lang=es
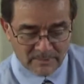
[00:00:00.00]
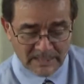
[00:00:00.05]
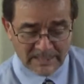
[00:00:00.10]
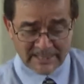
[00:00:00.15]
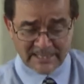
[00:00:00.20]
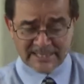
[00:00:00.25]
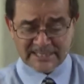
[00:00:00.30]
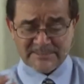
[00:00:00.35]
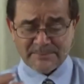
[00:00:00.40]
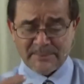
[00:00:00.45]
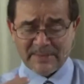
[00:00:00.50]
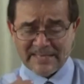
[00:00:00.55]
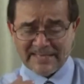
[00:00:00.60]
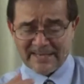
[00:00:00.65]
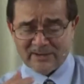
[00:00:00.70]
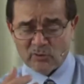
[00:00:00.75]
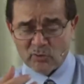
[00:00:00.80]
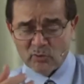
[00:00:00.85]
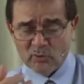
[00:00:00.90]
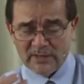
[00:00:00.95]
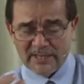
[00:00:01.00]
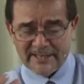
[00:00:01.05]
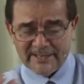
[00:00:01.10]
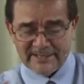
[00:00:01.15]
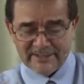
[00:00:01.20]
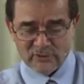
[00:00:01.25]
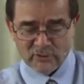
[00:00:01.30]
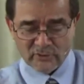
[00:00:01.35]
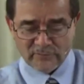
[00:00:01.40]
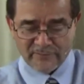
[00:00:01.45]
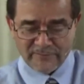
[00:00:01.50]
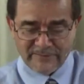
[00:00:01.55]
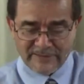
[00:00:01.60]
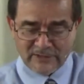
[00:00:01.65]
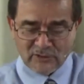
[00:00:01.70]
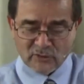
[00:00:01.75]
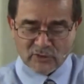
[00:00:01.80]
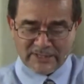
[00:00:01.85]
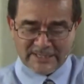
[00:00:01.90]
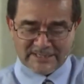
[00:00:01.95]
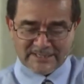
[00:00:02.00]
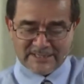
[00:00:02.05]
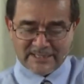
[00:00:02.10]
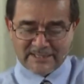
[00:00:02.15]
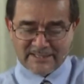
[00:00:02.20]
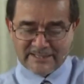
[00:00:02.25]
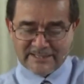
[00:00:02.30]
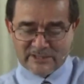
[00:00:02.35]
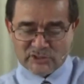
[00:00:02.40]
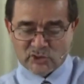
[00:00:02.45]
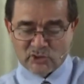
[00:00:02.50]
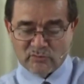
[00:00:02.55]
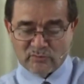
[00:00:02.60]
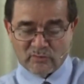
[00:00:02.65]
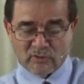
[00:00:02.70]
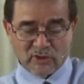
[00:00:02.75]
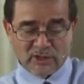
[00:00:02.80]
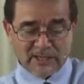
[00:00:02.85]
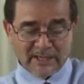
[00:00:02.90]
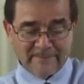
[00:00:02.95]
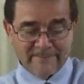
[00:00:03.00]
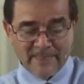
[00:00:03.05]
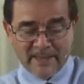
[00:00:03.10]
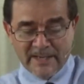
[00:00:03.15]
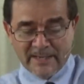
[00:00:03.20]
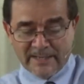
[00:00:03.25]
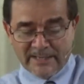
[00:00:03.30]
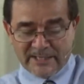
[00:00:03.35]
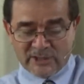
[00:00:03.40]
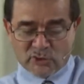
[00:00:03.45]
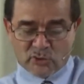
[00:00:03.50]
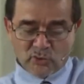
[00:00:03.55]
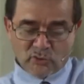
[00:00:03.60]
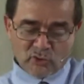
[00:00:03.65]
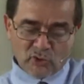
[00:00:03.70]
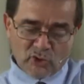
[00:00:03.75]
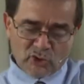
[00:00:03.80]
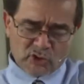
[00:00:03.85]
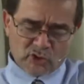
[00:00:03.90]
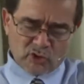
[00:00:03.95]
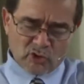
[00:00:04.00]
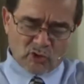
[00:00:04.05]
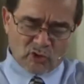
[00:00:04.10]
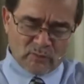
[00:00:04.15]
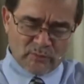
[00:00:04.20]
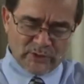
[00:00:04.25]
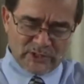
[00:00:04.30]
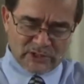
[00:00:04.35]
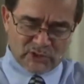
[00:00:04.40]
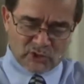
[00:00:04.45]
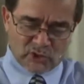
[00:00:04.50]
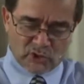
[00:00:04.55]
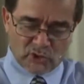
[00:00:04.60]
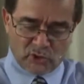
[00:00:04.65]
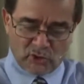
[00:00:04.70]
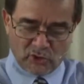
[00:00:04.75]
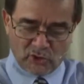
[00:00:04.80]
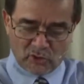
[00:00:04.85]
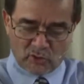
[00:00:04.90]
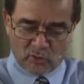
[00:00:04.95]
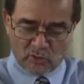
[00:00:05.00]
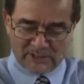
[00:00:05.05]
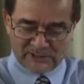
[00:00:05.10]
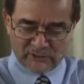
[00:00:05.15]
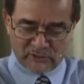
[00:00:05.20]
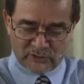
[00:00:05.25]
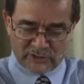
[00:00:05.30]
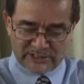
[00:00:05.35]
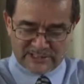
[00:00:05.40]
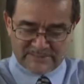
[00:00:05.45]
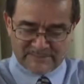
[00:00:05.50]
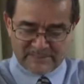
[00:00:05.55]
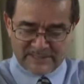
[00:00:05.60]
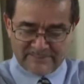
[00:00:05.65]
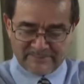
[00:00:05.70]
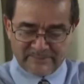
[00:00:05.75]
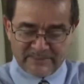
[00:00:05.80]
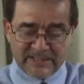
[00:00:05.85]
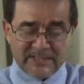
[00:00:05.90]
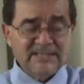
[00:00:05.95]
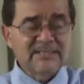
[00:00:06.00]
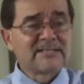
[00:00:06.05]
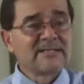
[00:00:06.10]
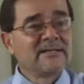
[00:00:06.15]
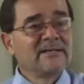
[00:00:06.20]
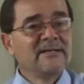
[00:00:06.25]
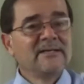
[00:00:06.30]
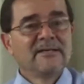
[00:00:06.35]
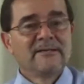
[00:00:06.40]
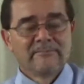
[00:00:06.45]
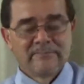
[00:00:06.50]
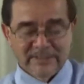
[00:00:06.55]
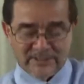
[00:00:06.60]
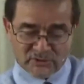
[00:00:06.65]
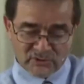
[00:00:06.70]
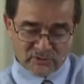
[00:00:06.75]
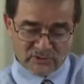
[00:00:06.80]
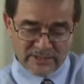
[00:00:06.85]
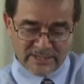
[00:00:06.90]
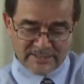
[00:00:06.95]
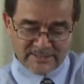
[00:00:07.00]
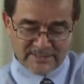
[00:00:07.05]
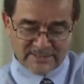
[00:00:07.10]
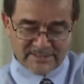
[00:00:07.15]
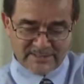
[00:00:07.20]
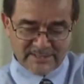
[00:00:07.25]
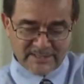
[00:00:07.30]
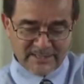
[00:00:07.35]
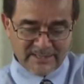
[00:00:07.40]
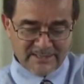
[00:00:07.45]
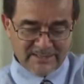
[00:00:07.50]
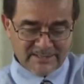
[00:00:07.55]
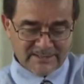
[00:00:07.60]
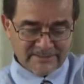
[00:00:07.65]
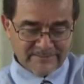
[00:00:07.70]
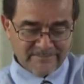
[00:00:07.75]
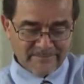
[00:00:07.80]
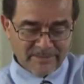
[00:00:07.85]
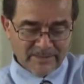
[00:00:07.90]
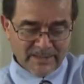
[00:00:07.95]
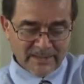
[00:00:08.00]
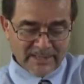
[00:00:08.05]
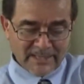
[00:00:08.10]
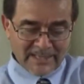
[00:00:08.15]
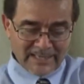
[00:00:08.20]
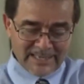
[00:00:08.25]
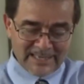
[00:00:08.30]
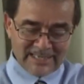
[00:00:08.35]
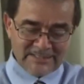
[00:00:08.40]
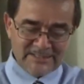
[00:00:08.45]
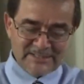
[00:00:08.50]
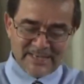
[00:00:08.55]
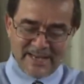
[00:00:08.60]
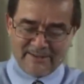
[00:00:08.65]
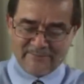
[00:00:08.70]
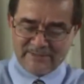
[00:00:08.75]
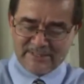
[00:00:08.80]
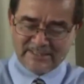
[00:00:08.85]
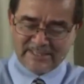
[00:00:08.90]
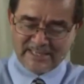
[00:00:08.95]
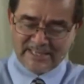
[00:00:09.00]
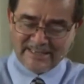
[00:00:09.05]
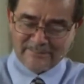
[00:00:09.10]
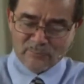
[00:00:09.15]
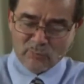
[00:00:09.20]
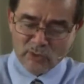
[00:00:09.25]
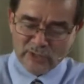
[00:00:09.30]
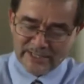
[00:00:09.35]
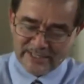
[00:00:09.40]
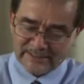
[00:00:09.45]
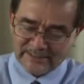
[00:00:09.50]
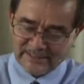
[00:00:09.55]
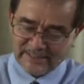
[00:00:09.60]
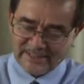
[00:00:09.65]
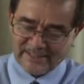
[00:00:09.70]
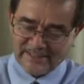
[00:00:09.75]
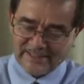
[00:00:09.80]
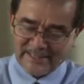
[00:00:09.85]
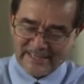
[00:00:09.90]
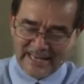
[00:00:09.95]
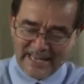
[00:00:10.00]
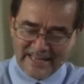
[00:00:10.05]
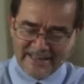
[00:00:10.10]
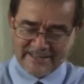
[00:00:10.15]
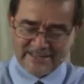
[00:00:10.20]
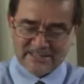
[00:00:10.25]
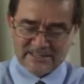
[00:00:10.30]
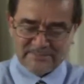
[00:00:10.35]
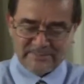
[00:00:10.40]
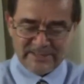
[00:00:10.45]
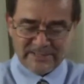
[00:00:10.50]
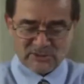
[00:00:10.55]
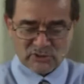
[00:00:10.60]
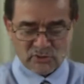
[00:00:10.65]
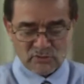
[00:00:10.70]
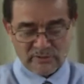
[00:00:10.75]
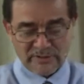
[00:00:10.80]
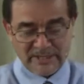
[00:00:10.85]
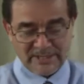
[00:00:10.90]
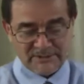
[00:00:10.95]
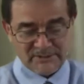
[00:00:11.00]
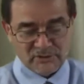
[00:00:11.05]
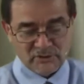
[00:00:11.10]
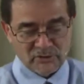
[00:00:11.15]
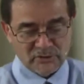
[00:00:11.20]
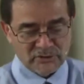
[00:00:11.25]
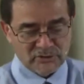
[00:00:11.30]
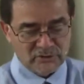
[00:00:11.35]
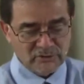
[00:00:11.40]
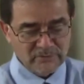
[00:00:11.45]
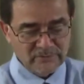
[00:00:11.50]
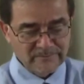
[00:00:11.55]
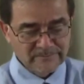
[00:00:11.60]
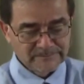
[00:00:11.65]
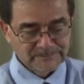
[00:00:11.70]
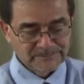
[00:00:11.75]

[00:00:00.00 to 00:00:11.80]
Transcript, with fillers: la espada aguda de dos filos que sale de su boca y su rostro como el sol cuando resplandece. Verso 16. Las llaves de la muerte y del Hades. Verso 18.